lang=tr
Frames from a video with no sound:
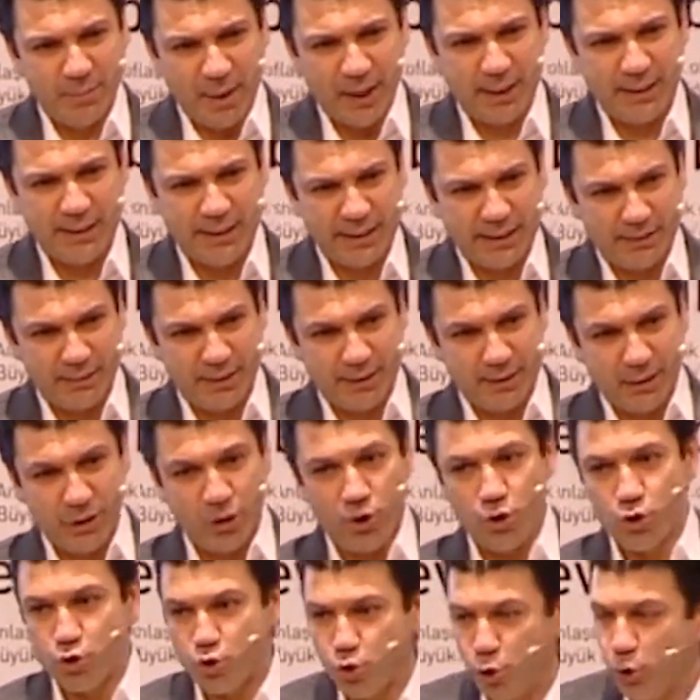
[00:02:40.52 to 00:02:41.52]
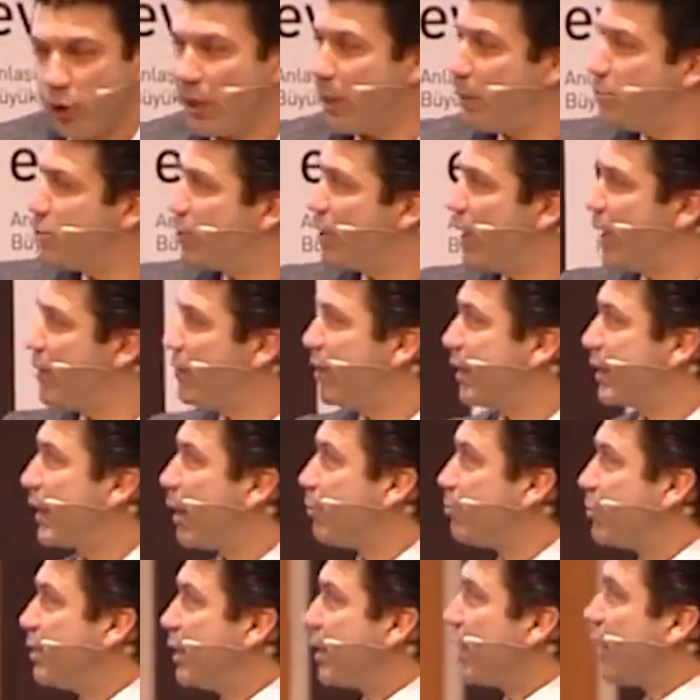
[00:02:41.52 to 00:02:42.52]
Baktığınız zaman. Çok önemli şeyler var
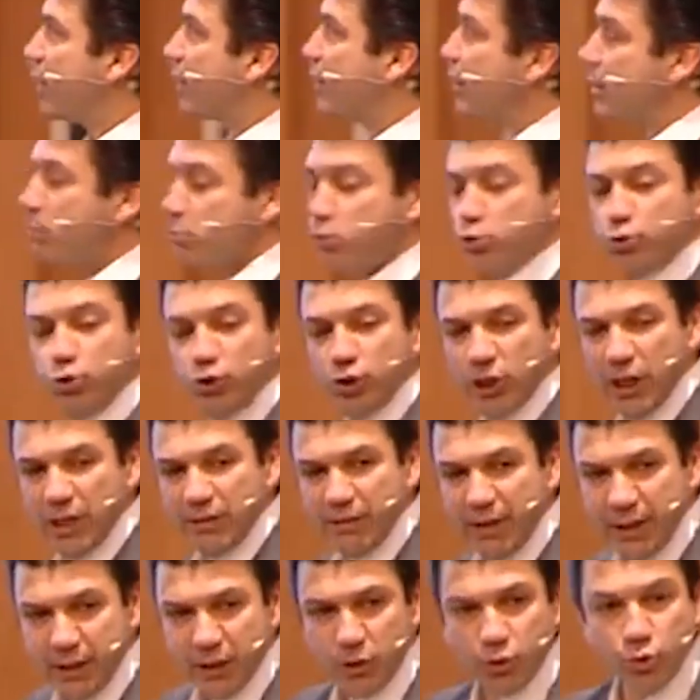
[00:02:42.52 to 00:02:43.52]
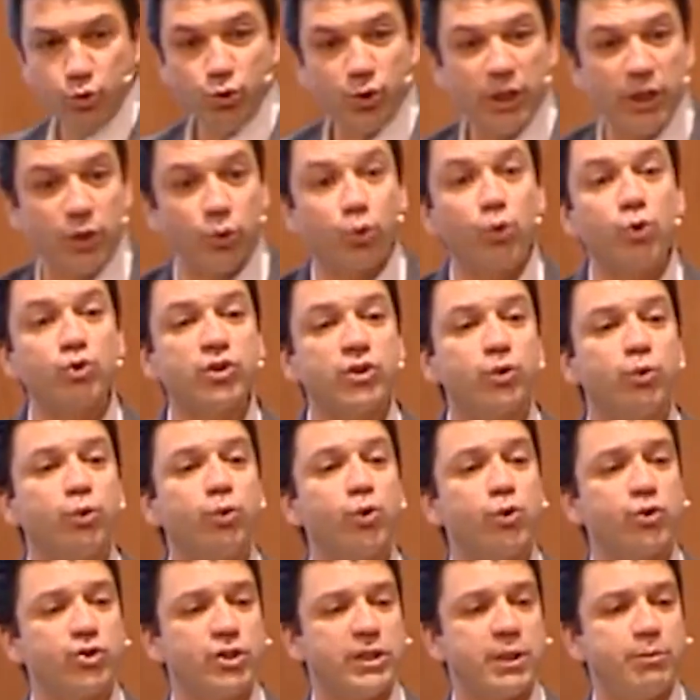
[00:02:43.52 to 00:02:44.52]
yaptığı, kattığı bir sürü şey var. Türkiye'de hukuk,
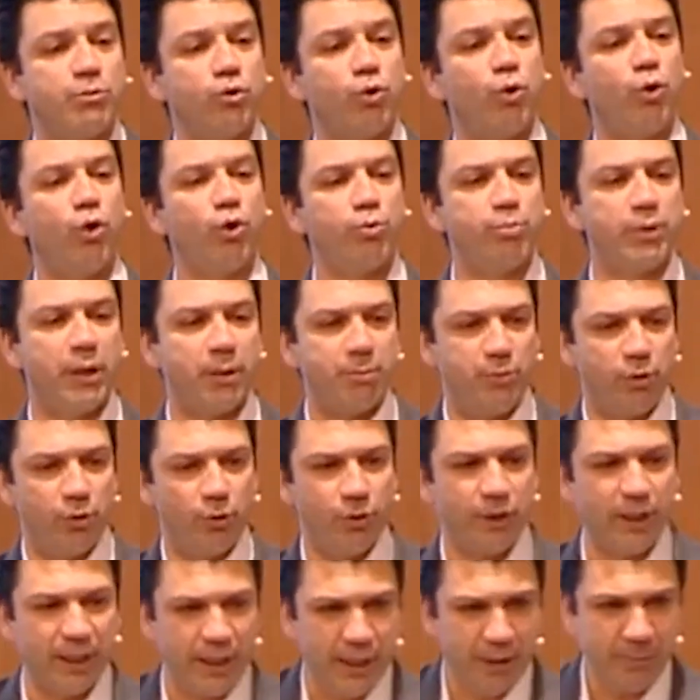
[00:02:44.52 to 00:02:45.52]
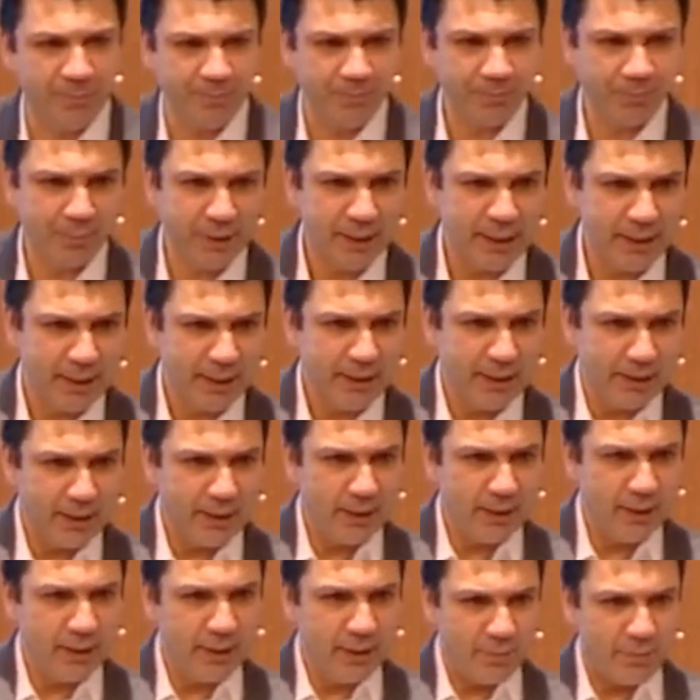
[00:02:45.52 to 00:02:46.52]
hukuk sistemin olmayan bir ülkede
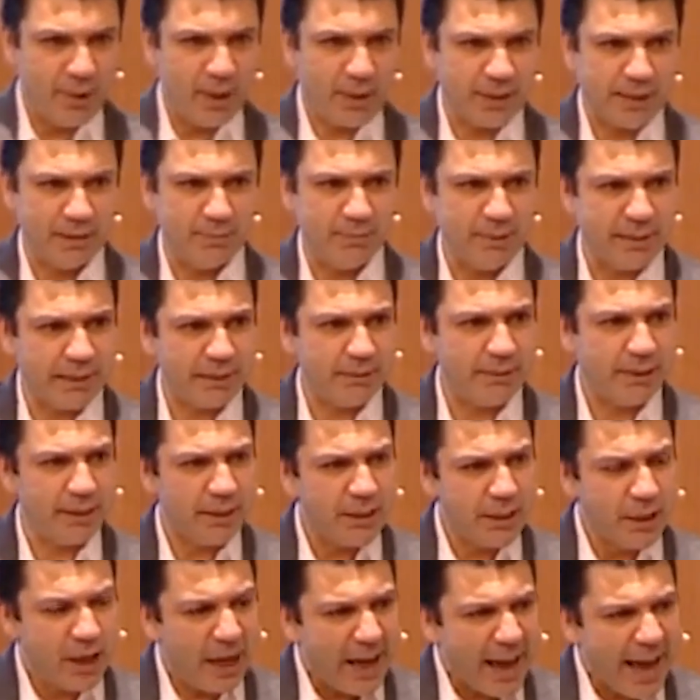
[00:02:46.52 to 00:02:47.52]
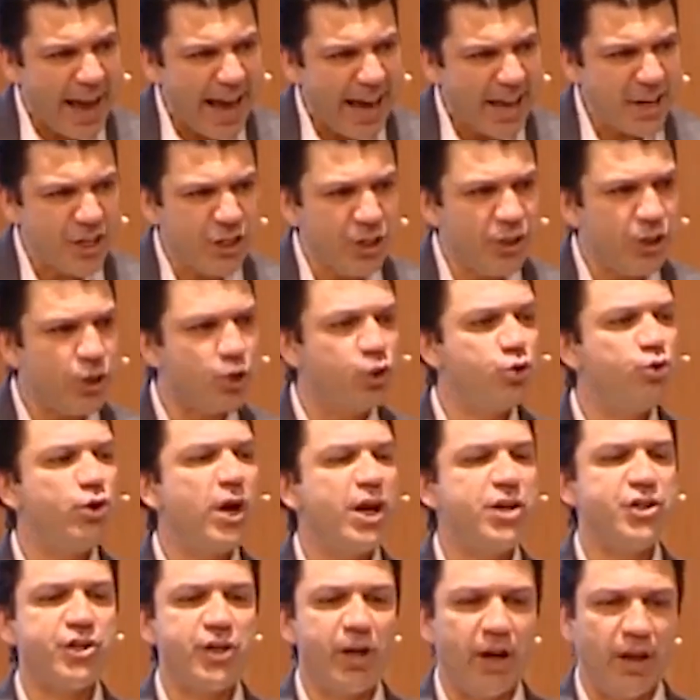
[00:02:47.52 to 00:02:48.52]
baktığımız zaman her şey
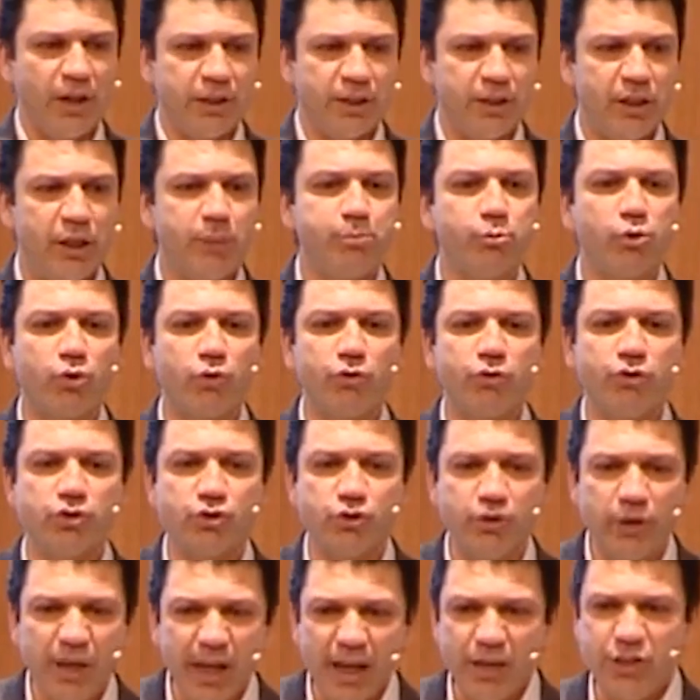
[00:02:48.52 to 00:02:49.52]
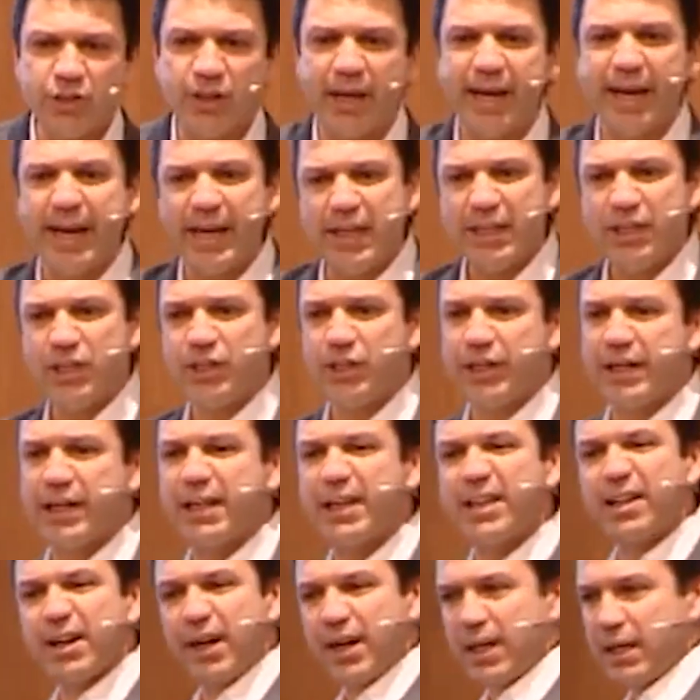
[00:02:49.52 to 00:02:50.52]
güvence altına profesyonelce en iyi
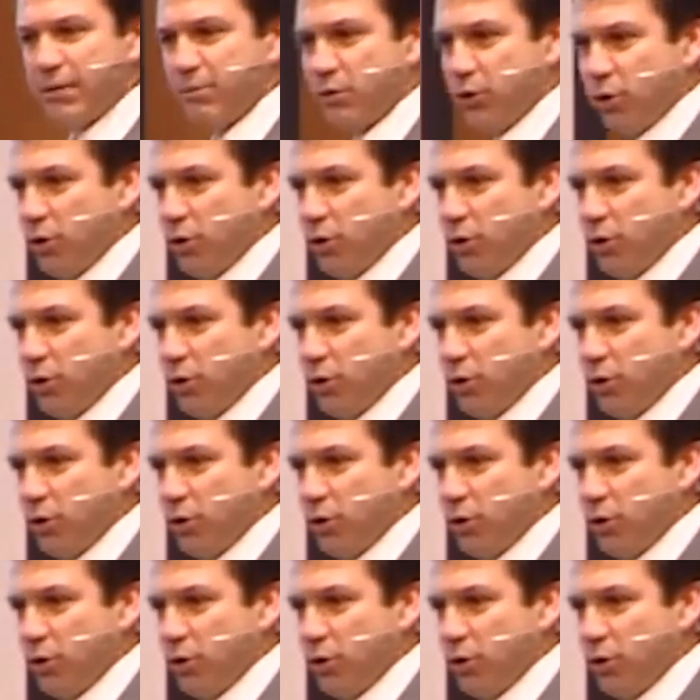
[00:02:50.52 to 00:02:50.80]
şekilde takip